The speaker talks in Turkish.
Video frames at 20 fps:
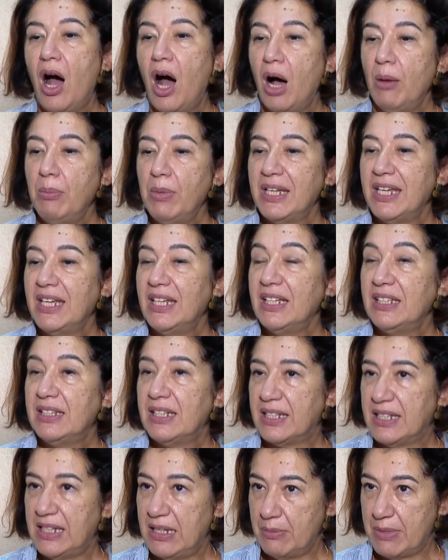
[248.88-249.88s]
Ama gene
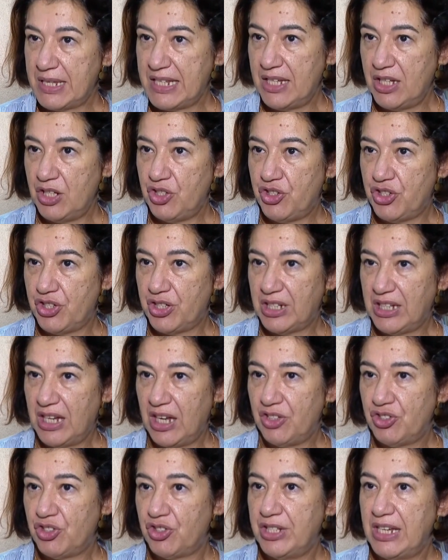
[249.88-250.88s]
de kimse için
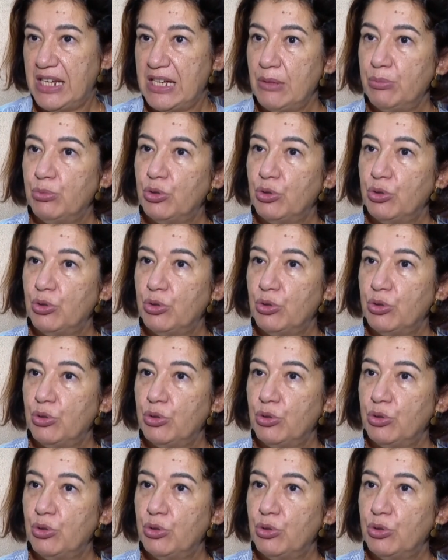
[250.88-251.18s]
geç değil.